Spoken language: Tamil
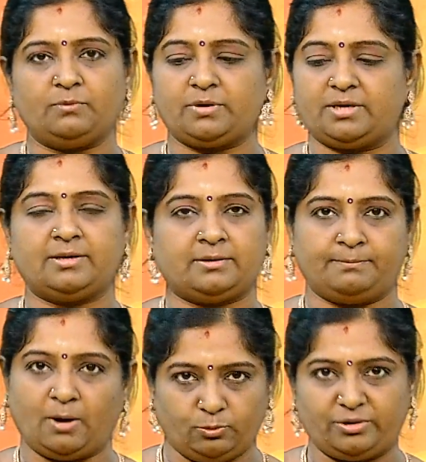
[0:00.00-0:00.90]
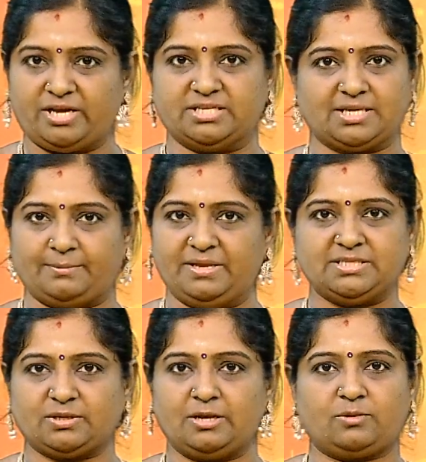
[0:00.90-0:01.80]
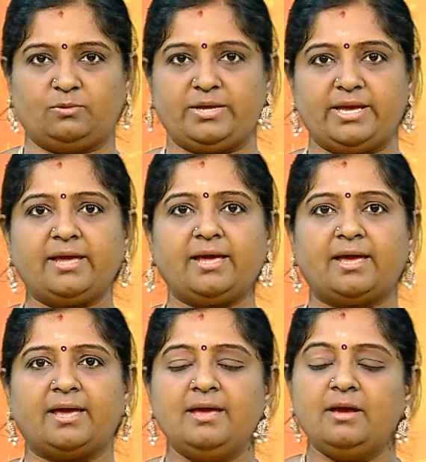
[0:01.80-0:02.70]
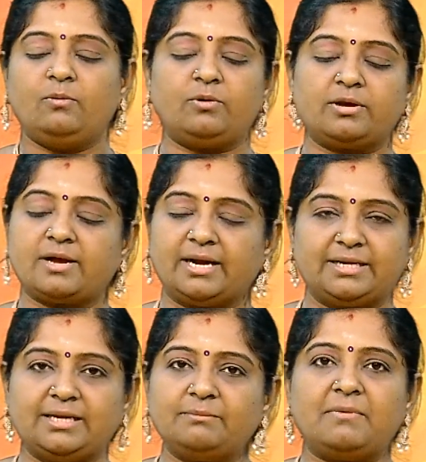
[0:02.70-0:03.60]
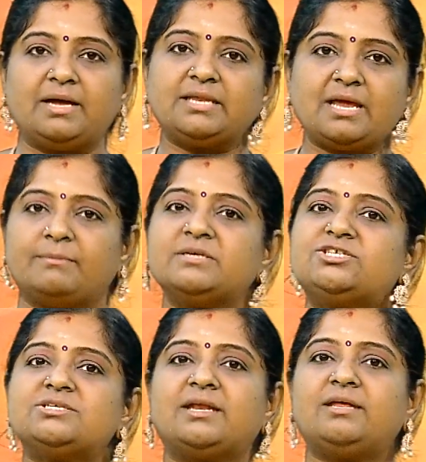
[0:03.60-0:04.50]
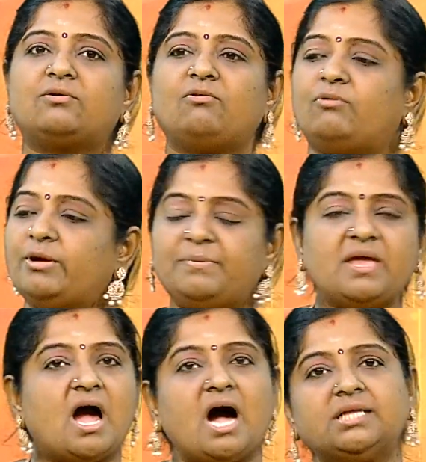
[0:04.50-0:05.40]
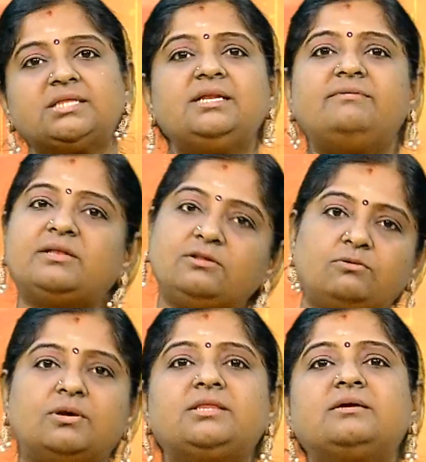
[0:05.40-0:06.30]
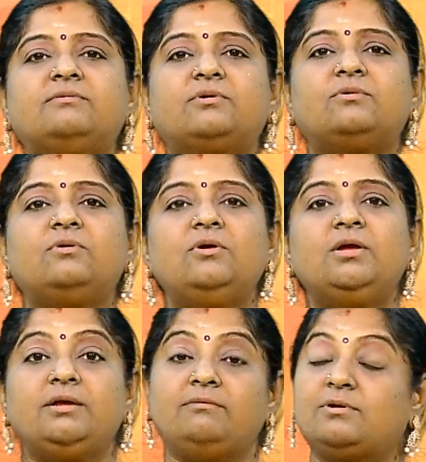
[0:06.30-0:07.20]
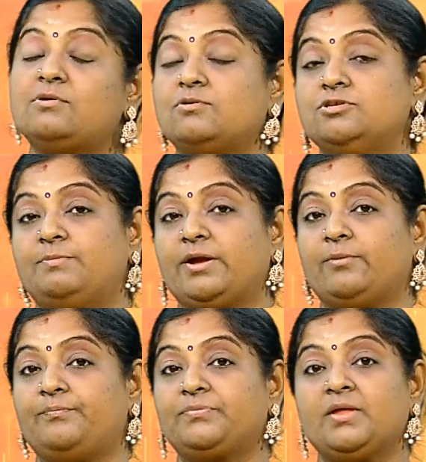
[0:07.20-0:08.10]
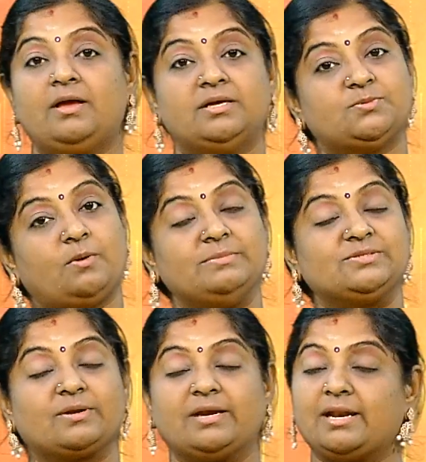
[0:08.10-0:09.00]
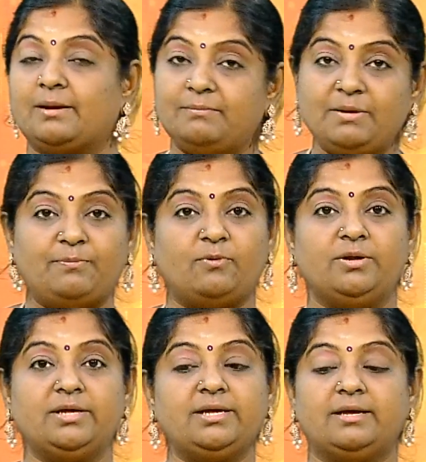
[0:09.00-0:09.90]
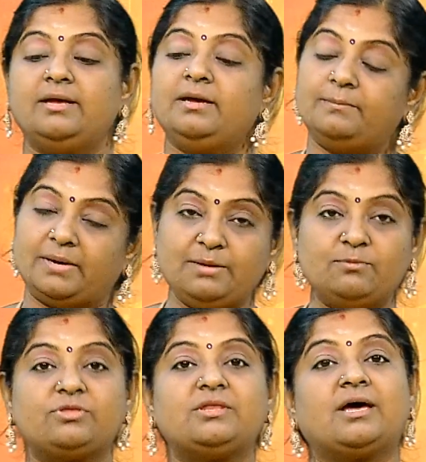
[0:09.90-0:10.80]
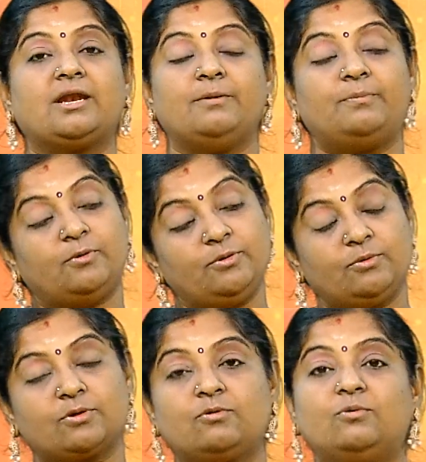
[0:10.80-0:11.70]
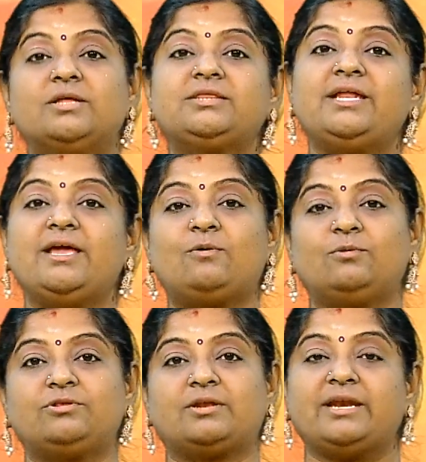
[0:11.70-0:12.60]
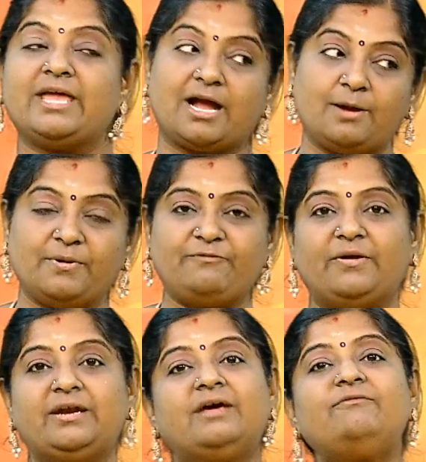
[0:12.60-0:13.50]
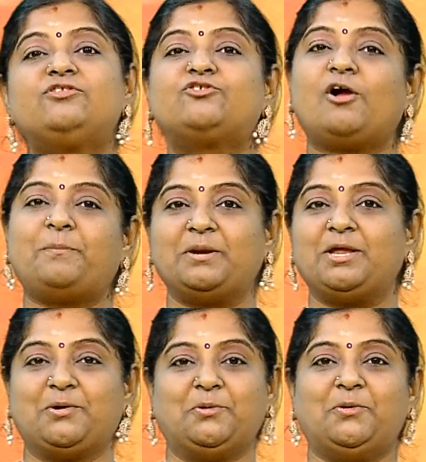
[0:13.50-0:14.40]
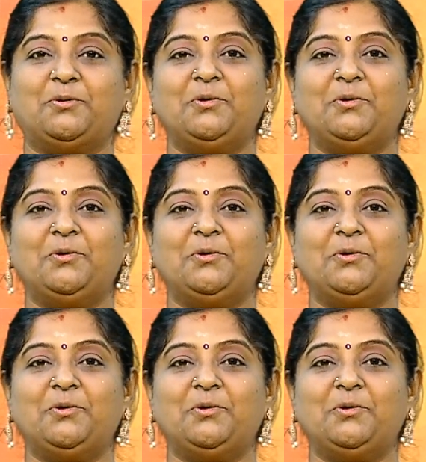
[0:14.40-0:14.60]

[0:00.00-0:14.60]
ஒரு பவுண்ட்ரிஸ் அப்படின்னு சொல்லக்கூடிய ஒரு கட்டம் மாதிரி அமைஞ்சு தானே இருக்கும் எப்படி ஆற்றுல வர்றது குளத்துக்கு வரும் இவருக்கு கொஞ்சம் பயம் சுவாமி சொல்கிறேன் நான் நம்பி போடு மணிமுத்தாரில் போடு உனக்கு குளத்திலேயே கொடுத்துட்றேன் நீ அங்கே போய் ஃபண்டை வித்ட்ரா பண்ணிக்கோ